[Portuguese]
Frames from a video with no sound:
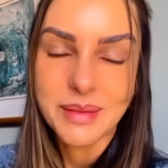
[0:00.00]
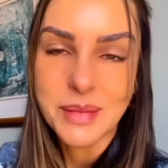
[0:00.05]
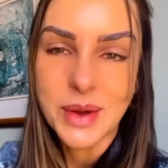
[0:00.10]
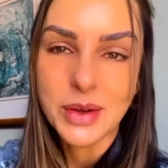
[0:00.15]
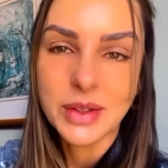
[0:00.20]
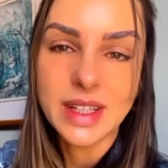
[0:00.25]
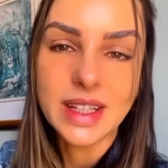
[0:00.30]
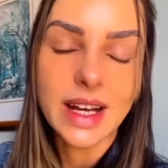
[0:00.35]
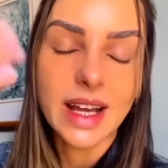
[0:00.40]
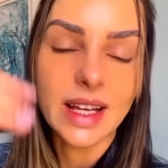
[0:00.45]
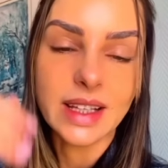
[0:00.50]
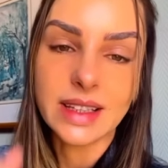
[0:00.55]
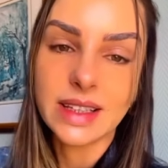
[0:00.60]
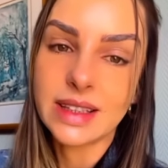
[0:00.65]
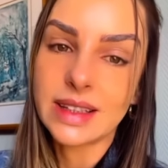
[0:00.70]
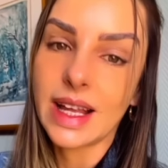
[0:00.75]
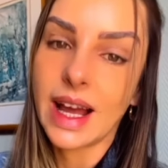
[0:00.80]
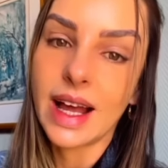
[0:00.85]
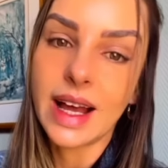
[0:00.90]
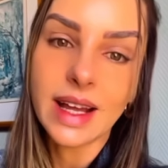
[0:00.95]
meu
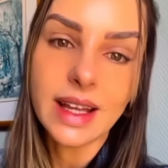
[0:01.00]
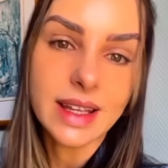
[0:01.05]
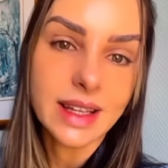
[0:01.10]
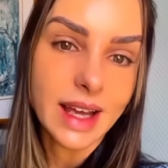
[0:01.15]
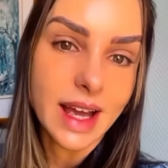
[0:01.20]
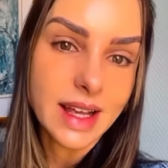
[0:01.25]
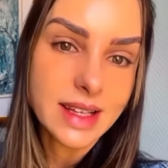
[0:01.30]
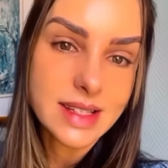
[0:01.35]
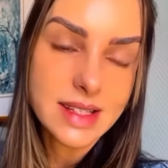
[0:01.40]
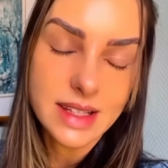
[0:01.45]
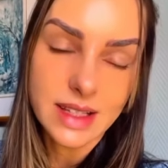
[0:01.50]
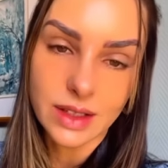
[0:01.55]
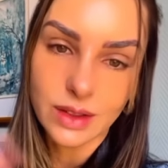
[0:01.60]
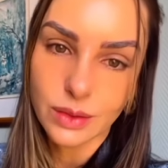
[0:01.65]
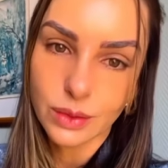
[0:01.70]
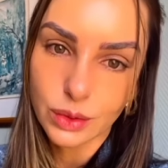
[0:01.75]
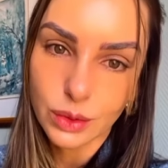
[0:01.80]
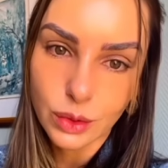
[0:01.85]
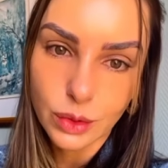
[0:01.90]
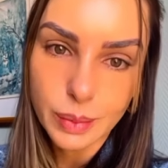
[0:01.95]
direct tá
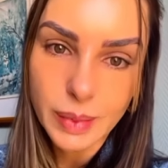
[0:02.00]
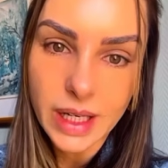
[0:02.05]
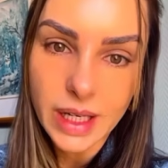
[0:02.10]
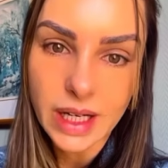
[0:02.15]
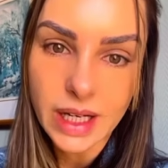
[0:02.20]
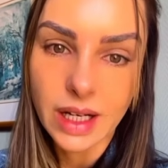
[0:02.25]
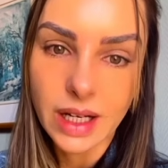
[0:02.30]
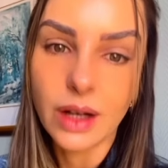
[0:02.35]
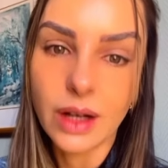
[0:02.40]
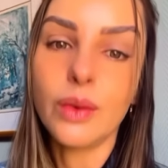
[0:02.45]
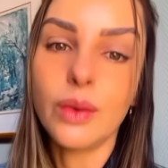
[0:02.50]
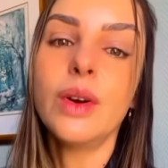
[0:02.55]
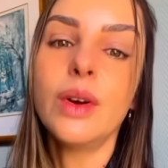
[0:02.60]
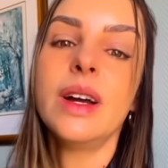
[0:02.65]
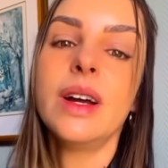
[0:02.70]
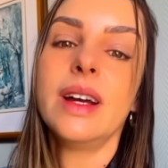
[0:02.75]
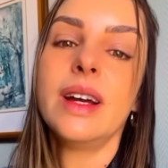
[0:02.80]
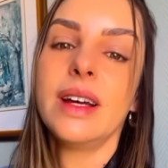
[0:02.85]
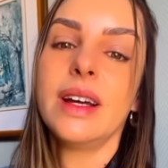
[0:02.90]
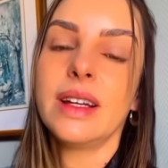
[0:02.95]
assim, um turbilhão
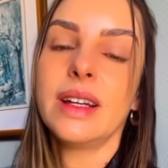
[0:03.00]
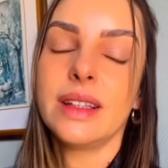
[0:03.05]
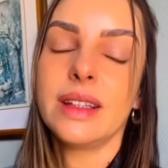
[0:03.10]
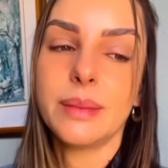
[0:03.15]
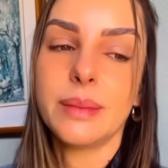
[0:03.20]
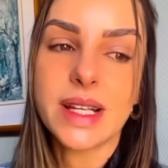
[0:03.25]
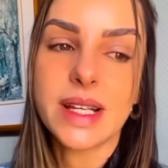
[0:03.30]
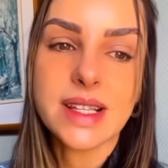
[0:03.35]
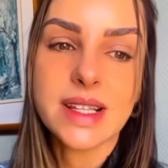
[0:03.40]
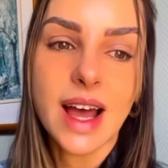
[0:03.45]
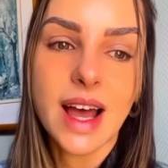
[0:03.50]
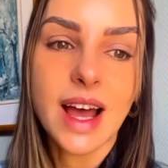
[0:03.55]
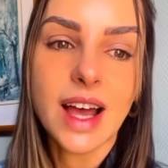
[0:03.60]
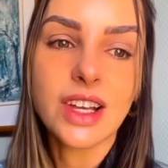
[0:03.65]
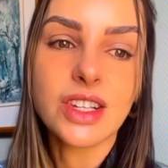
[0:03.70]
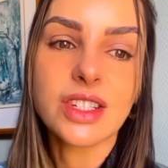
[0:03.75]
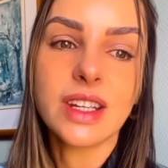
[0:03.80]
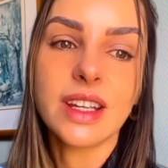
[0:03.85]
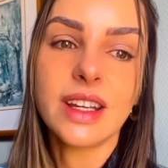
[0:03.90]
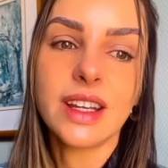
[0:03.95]
de
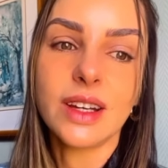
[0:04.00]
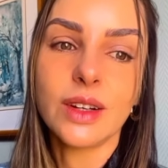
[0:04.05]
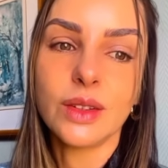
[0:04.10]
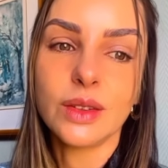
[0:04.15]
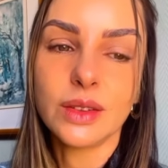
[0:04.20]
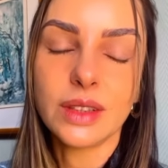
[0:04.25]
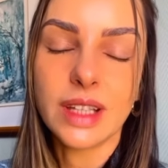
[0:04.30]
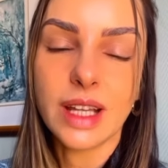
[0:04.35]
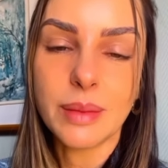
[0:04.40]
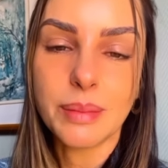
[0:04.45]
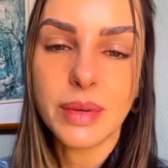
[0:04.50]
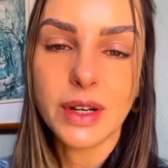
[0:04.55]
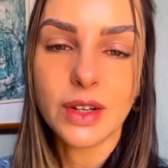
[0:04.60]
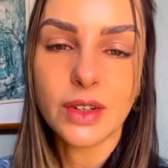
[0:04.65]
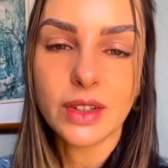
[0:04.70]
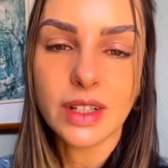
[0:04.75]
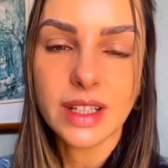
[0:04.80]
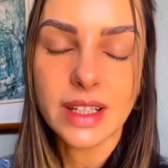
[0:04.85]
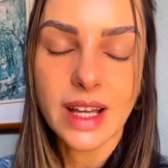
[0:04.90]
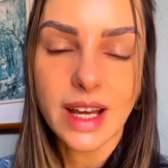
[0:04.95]
mensagem, eu dei
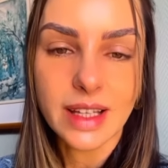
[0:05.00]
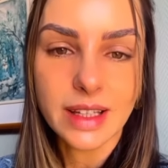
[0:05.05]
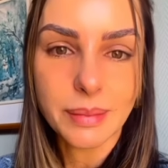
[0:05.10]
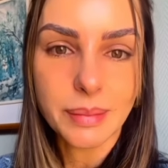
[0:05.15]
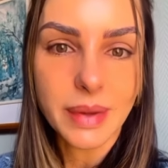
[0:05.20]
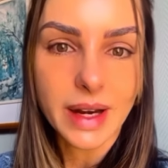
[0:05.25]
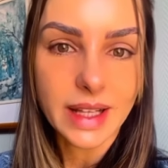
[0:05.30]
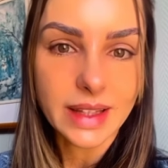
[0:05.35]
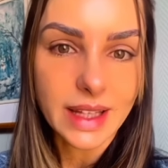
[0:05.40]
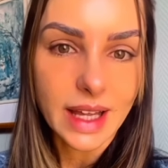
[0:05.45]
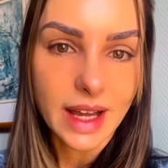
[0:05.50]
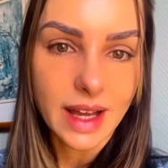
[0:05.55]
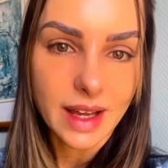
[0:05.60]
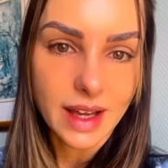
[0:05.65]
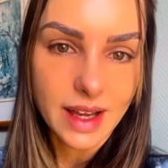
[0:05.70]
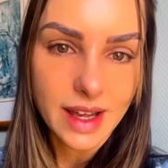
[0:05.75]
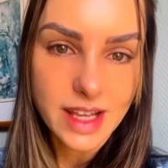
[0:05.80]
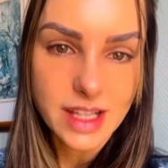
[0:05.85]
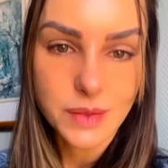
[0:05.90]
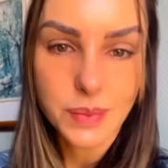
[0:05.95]
prioridade para
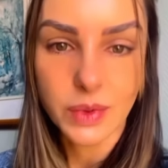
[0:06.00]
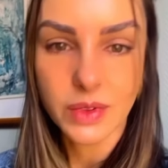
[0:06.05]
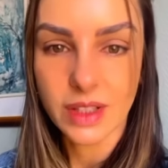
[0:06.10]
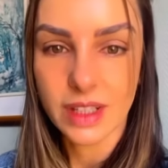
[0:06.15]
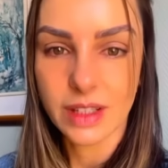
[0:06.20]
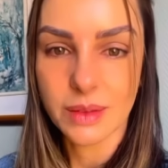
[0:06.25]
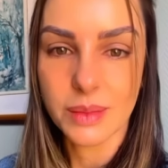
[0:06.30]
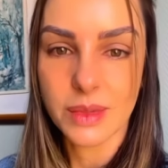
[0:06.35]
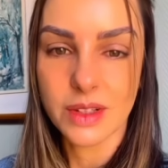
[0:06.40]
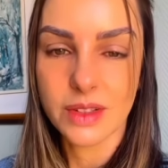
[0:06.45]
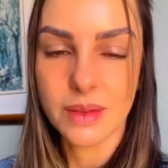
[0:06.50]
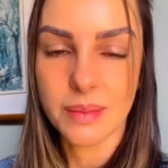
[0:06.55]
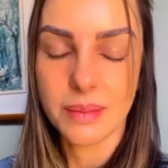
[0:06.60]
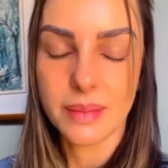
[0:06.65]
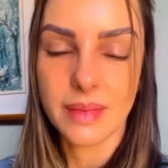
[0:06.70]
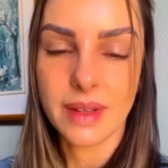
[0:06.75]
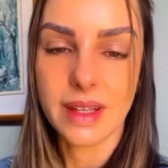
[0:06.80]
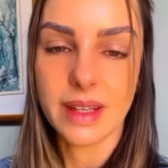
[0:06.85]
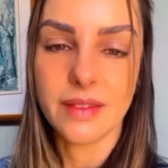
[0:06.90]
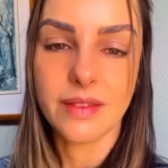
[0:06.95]
estar tá respondendo meu,
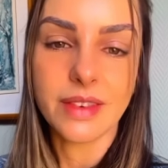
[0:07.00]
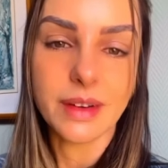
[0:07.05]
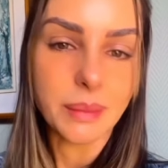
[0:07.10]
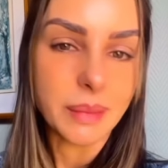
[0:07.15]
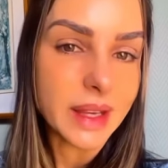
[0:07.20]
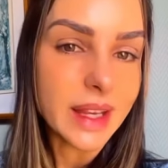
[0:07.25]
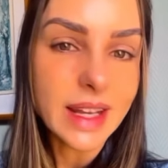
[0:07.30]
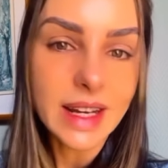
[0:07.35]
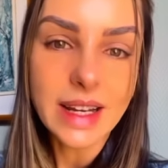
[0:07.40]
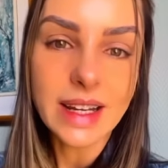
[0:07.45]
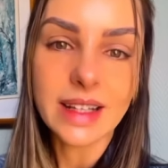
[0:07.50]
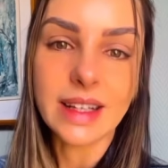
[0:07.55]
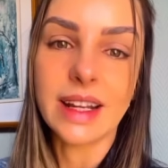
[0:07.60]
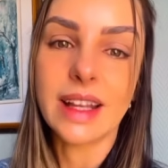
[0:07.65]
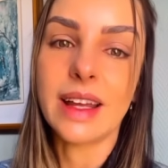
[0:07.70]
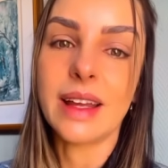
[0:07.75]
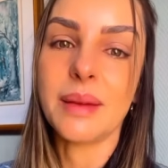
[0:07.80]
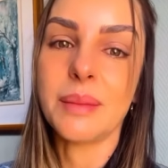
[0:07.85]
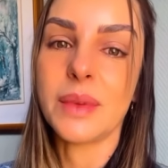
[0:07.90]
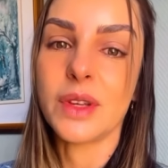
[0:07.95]
minha família,
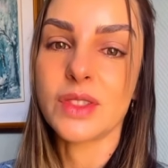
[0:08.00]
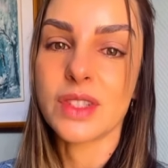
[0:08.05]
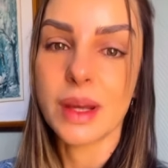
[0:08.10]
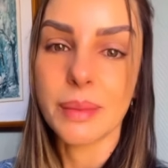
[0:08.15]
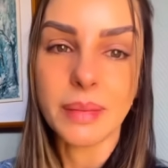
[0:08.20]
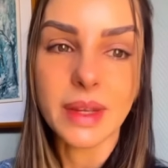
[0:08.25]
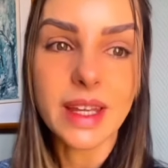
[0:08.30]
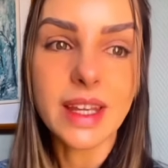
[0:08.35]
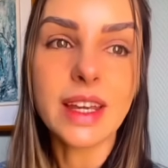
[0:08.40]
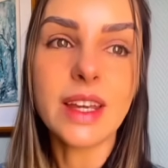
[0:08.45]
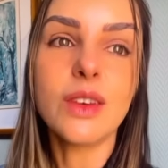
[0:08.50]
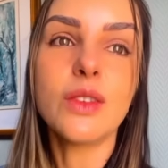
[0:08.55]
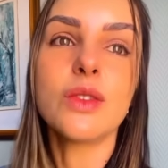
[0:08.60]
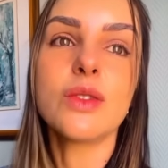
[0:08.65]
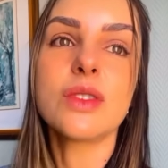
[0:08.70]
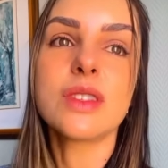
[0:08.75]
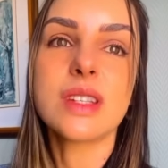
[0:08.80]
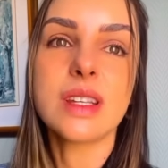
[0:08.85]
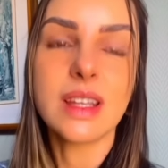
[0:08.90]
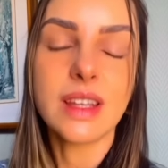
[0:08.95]
né, meus
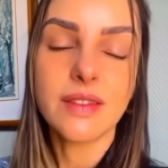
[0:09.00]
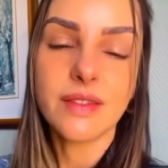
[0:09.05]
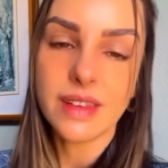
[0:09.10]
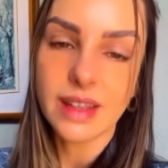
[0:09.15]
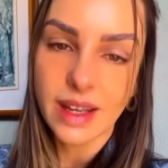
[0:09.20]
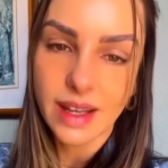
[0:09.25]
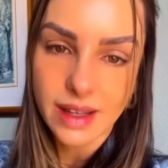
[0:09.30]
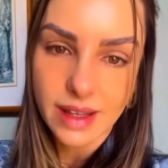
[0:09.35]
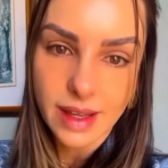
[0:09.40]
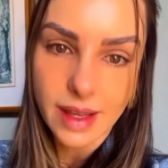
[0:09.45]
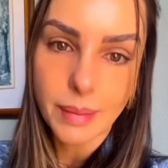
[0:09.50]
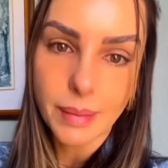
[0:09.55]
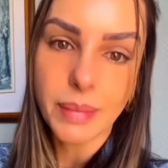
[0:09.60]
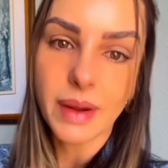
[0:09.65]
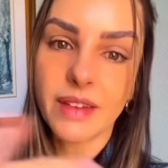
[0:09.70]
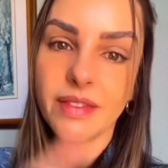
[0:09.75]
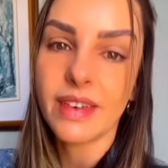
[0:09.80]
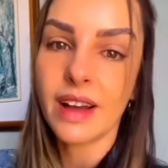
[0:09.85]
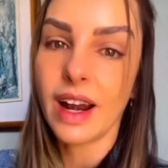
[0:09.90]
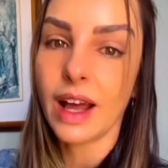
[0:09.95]
amigos e vim aqui
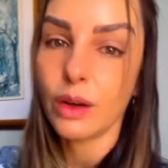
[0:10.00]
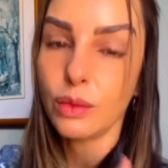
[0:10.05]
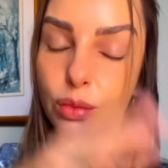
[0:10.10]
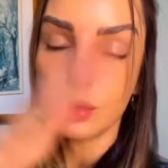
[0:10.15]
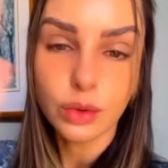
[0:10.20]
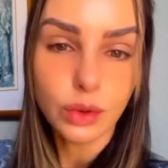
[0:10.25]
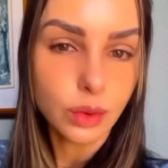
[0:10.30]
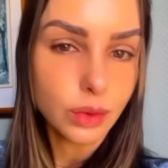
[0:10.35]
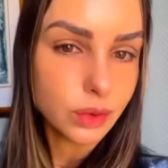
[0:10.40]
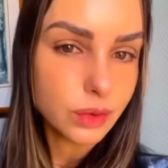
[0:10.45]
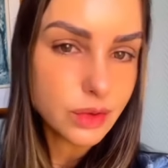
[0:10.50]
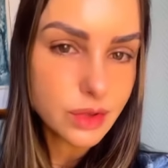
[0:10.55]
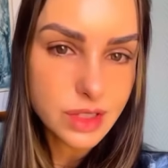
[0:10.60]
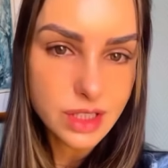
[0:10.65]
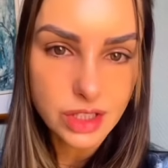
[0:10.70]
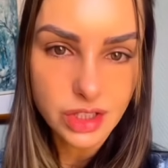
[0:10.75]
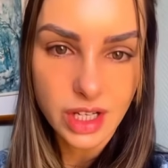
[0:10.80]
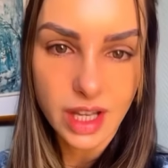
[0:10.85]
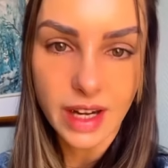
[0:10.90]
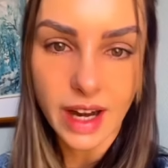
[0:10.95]
para falar com
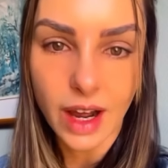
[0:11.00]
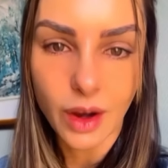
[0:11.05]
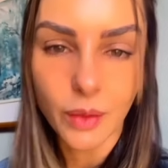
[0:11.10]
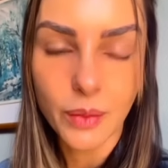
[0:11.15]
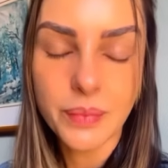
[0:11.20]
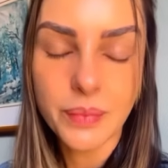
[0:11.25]
todos em geral.